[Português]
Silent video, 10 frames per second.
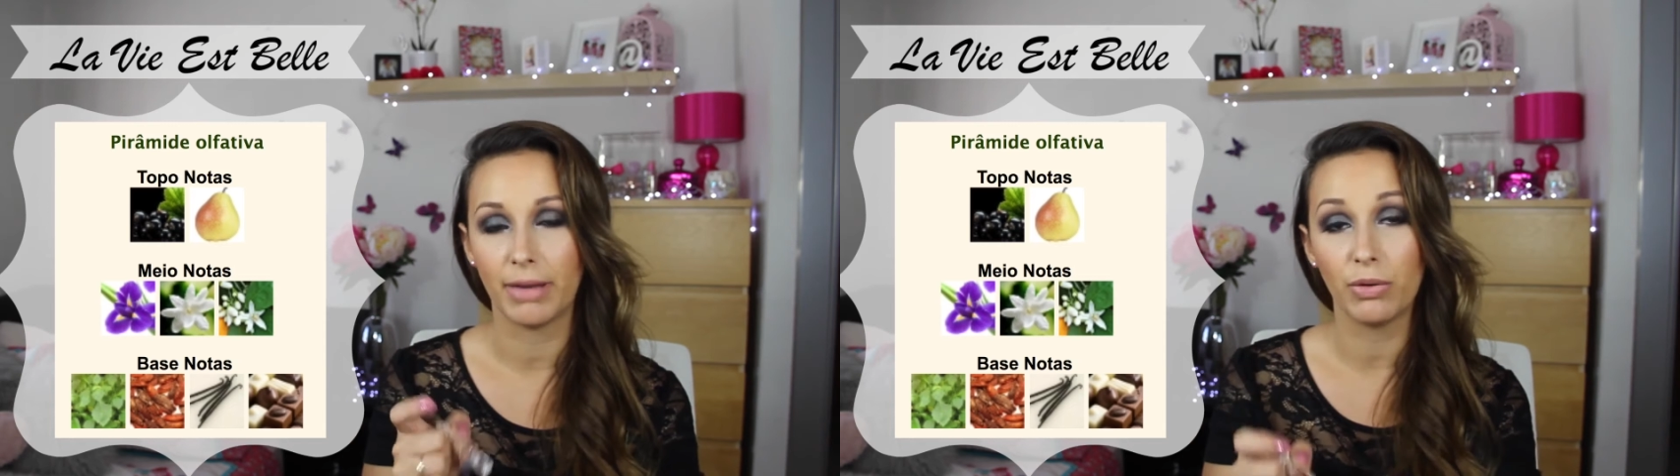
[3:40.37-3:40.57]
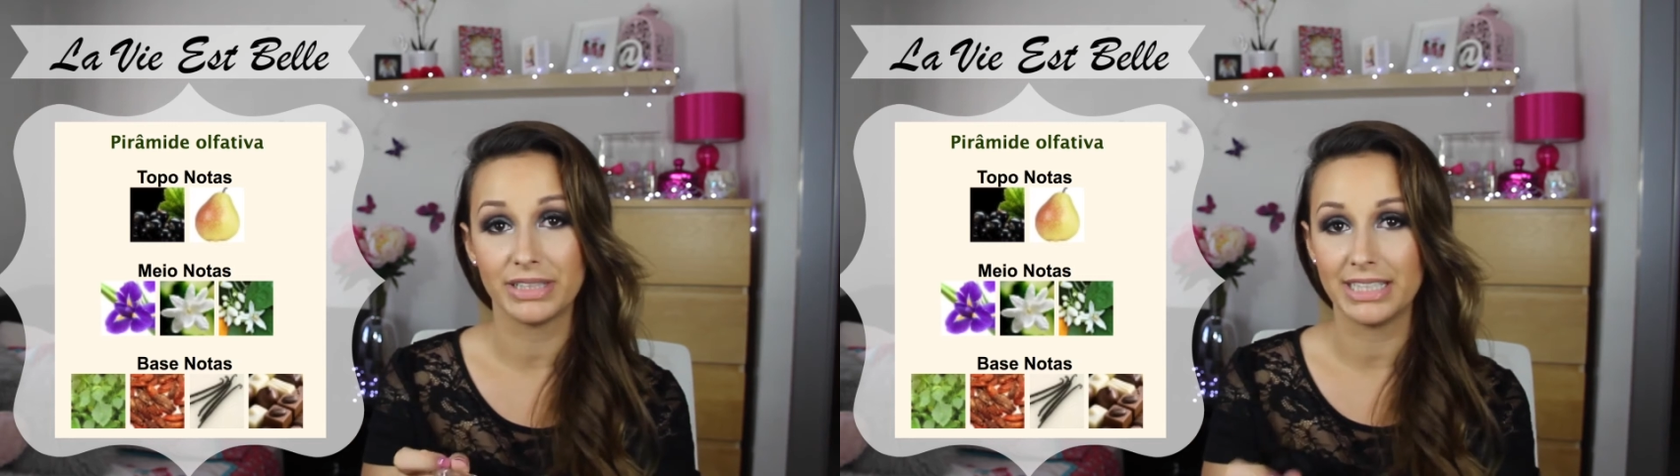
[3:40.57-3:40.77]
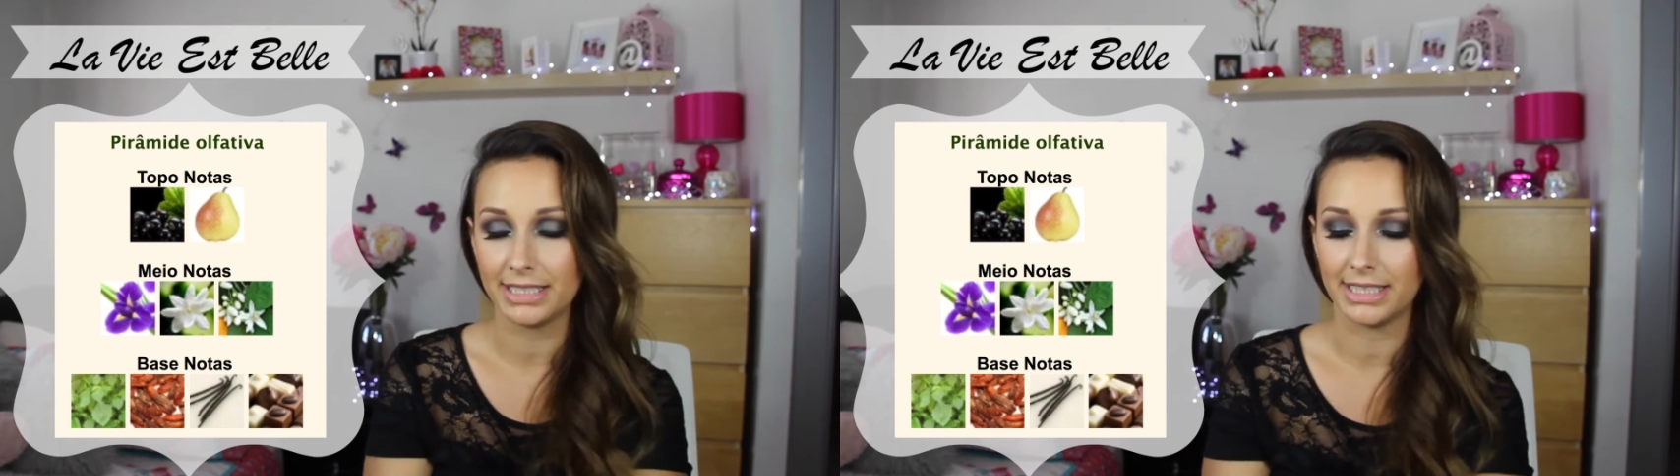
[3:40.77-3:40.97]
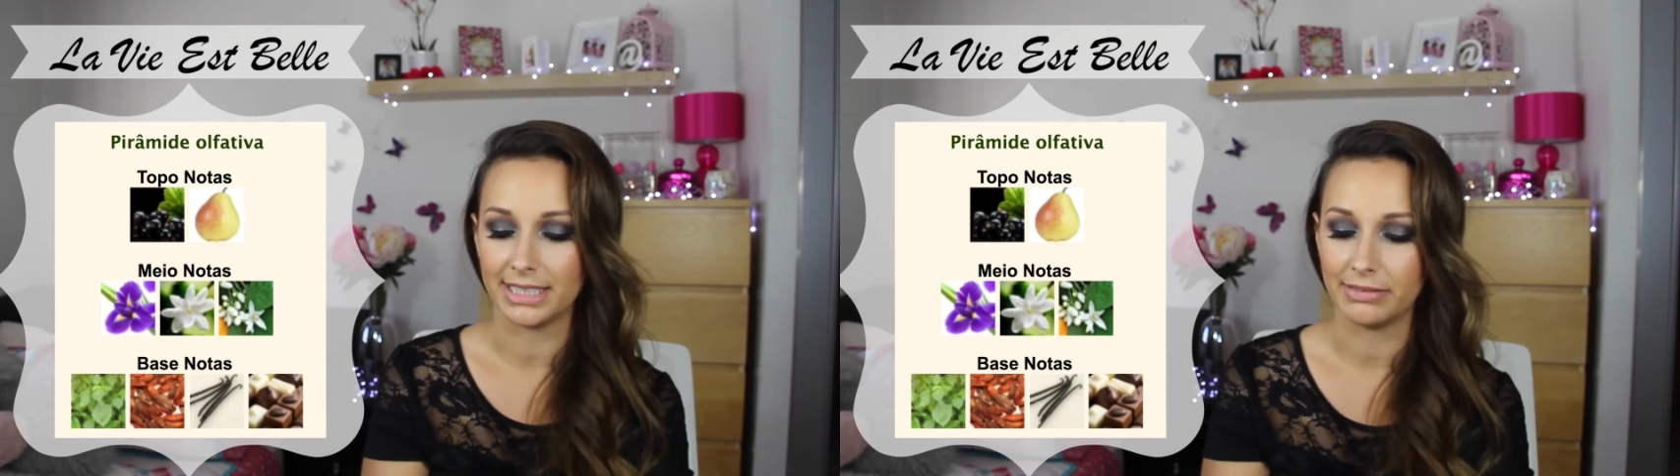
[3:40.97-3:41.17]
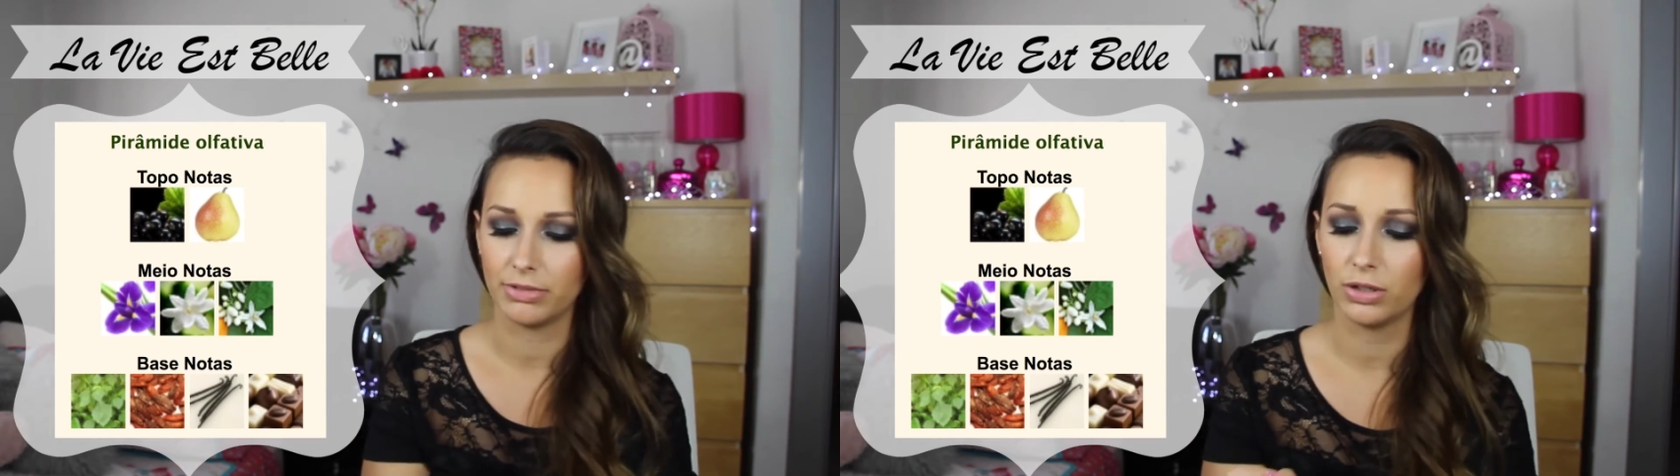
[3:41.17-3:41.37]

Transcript: baunilha.